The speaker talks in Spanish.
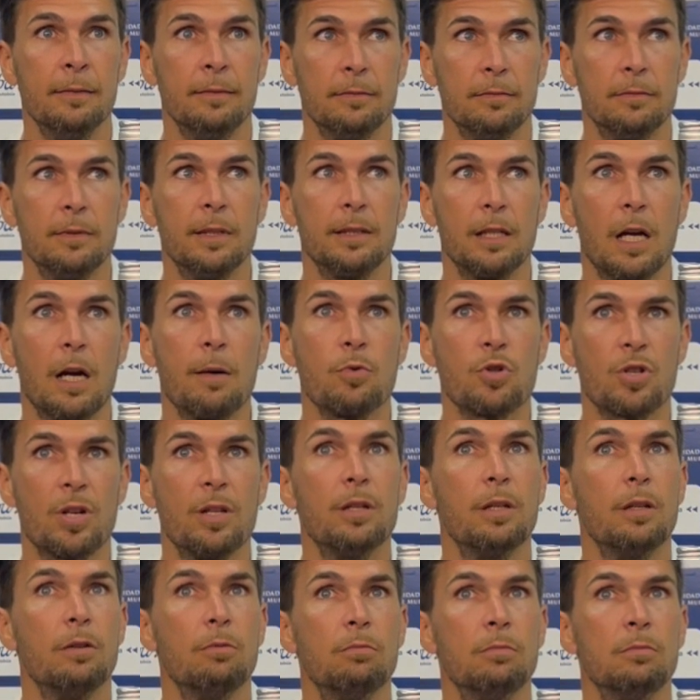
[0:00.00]
Necesitábamos
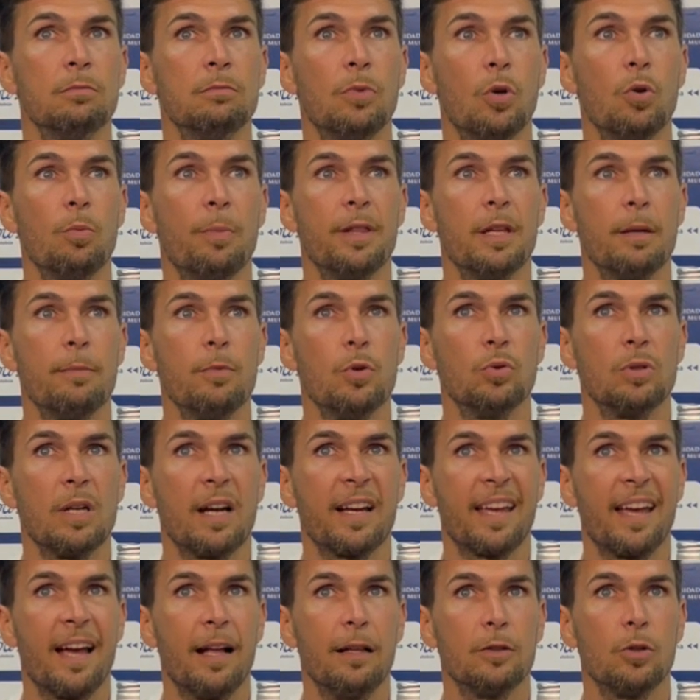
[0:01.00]
sentir un volumen de
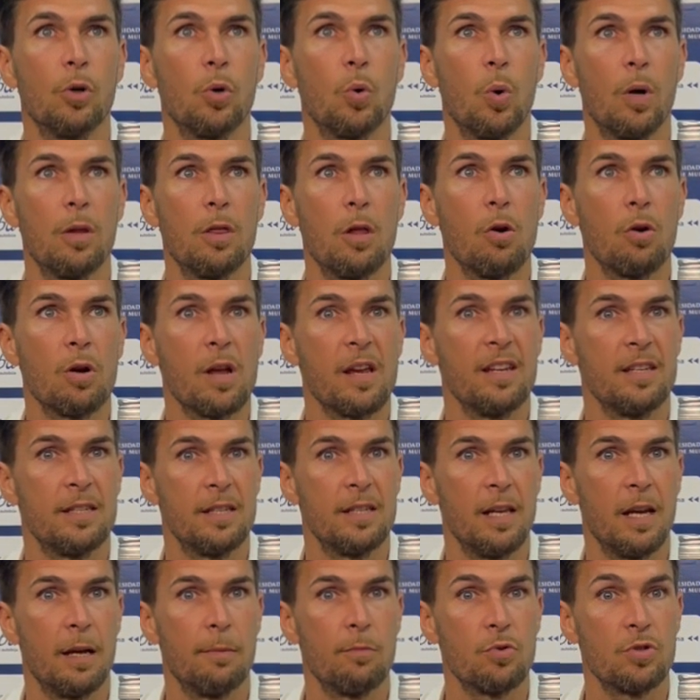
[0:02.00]
minutaje alto jugando lo que
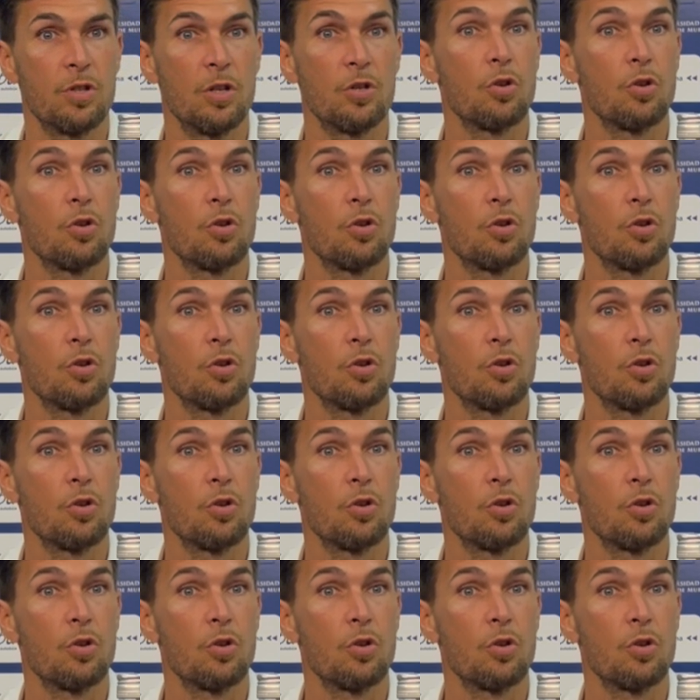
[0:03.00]
quisiéramos.